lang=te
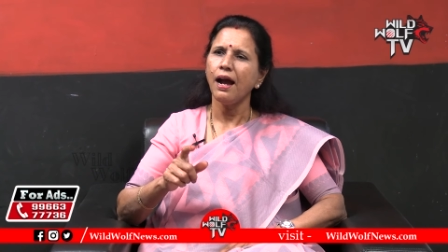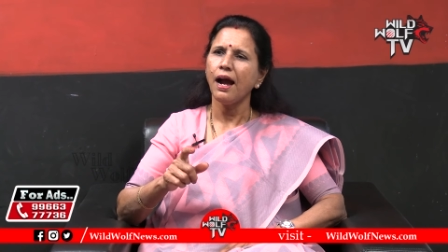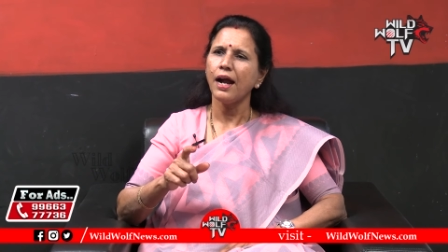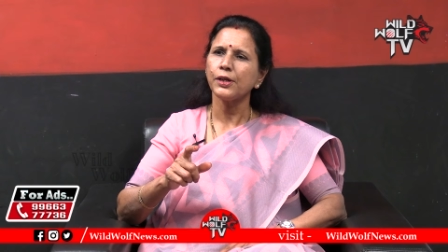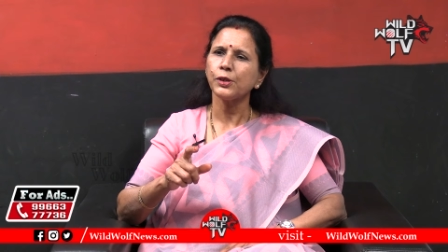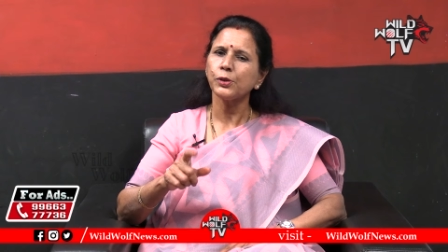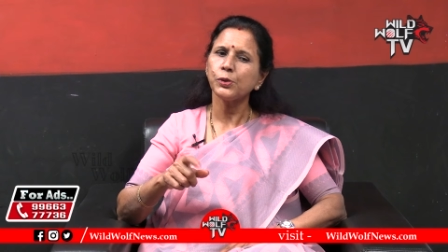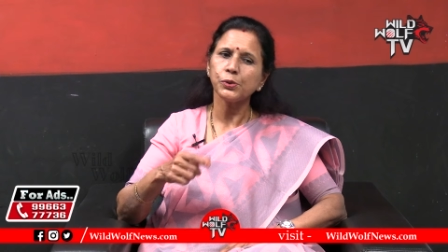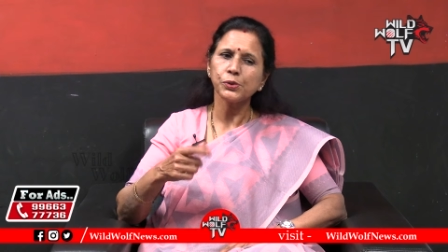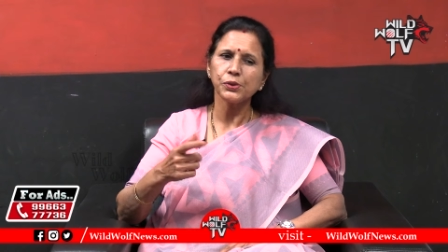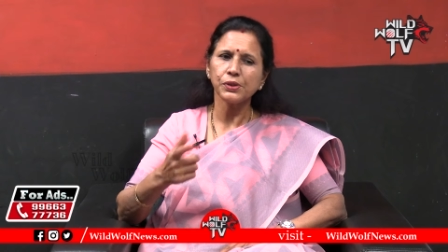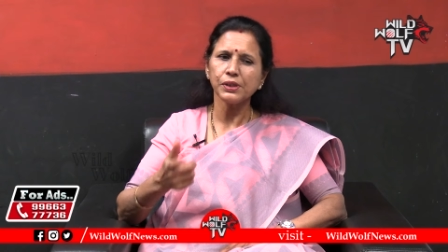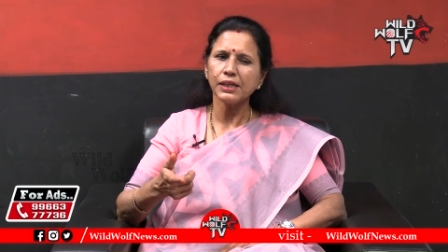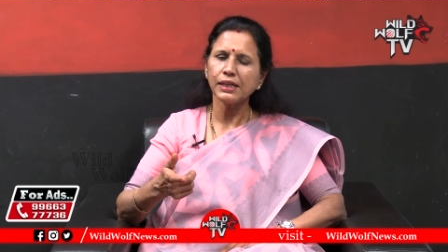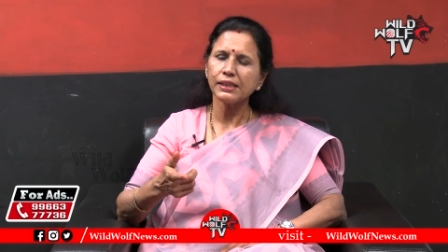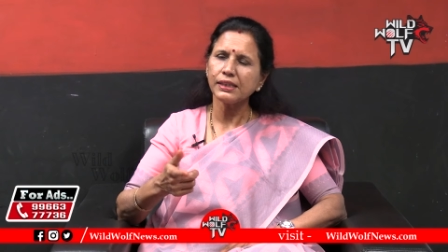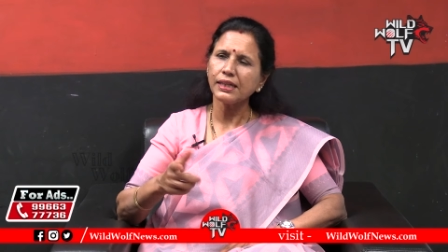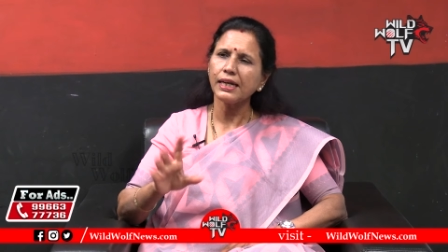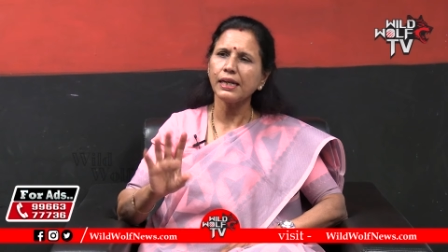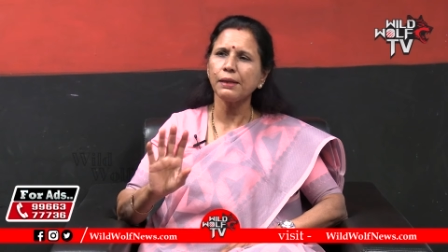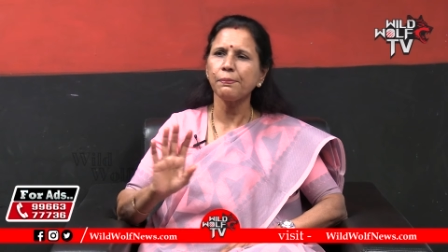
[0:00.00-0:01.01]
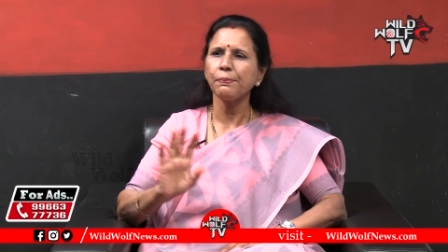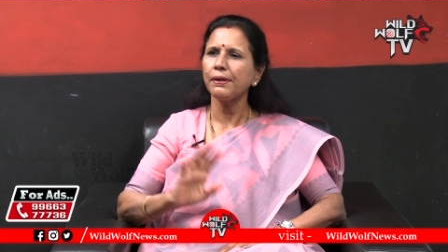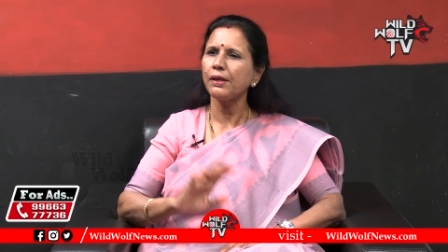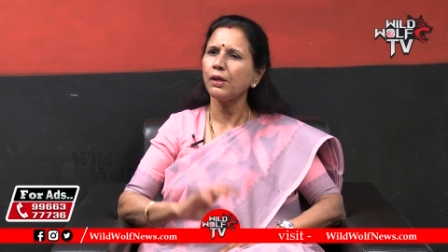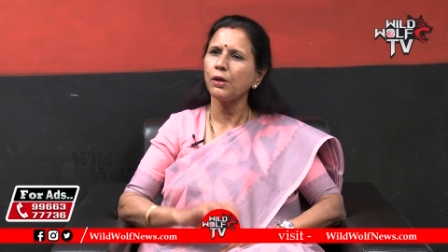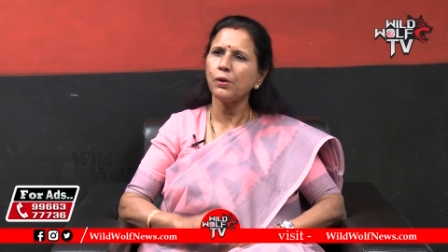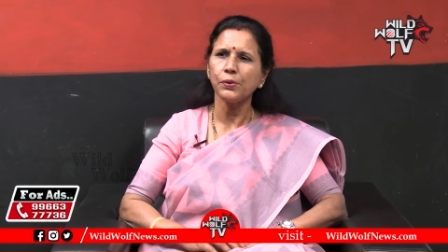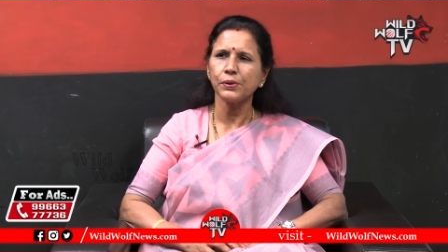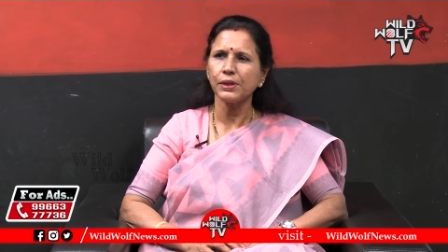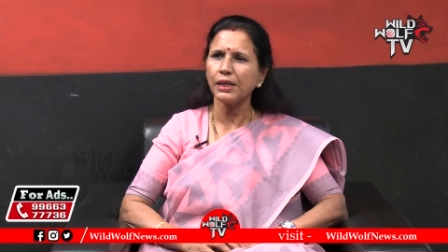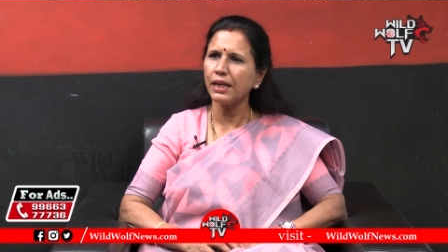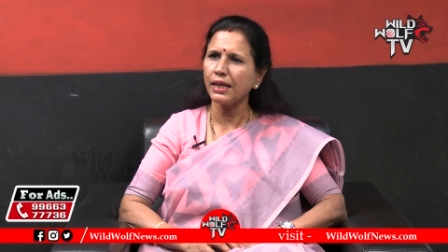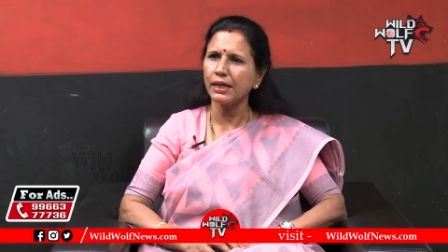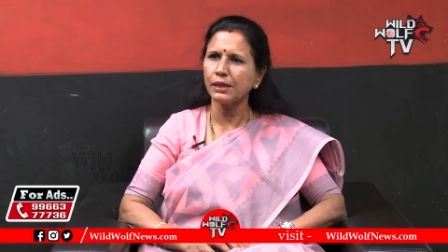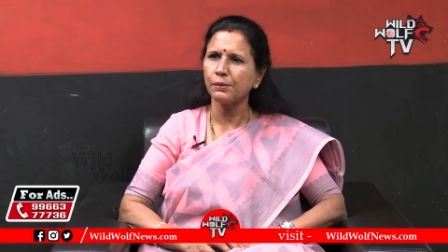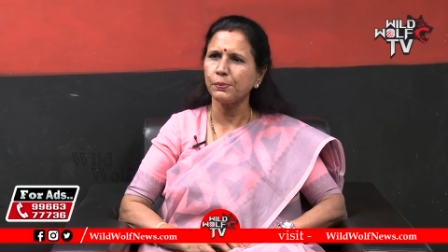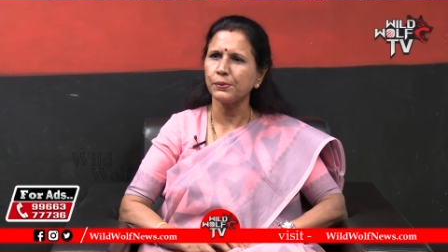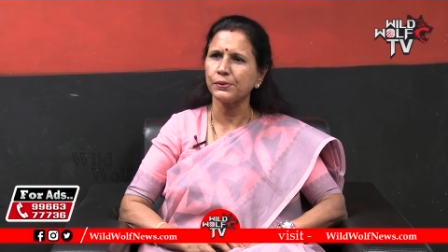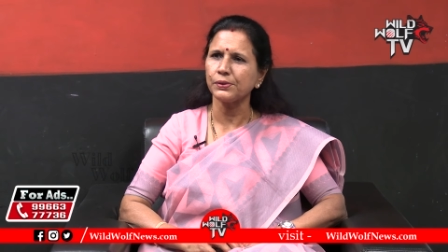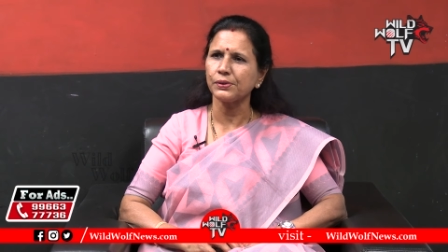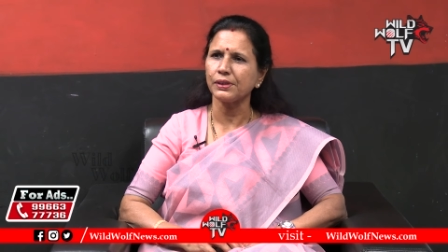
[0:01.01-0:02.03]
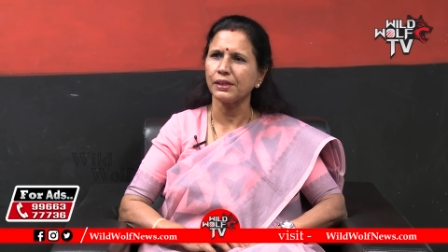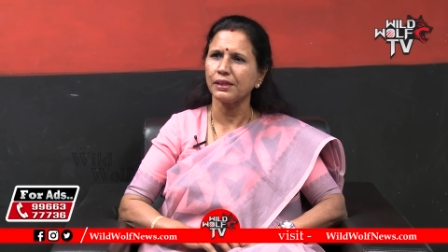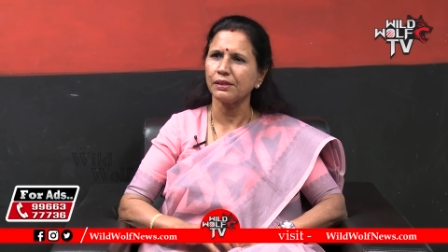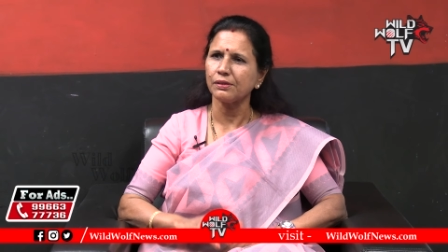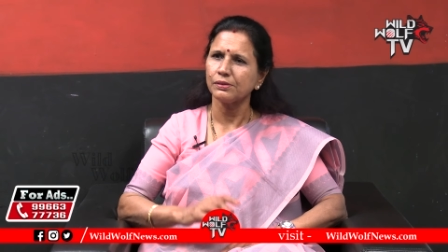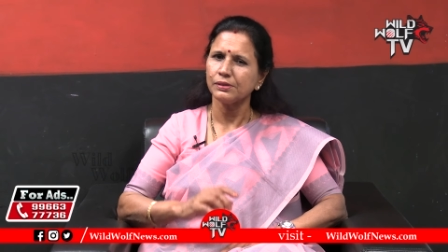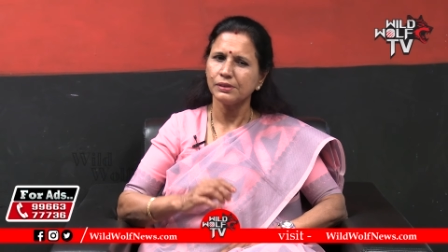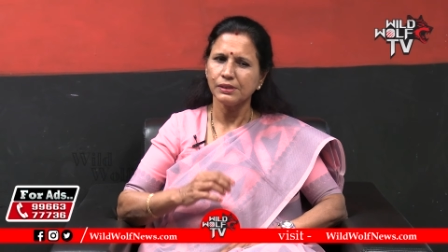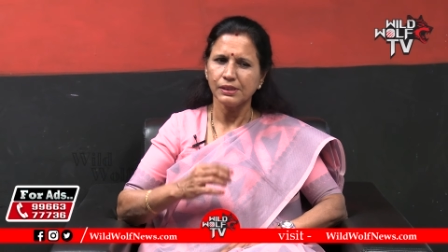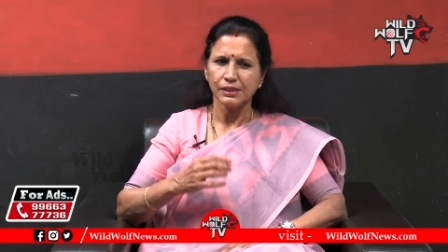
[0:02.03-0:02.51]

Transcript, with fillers: అటు కుదురుగా తాడేపల్లిలో ఉండలేకపోతున్నాడు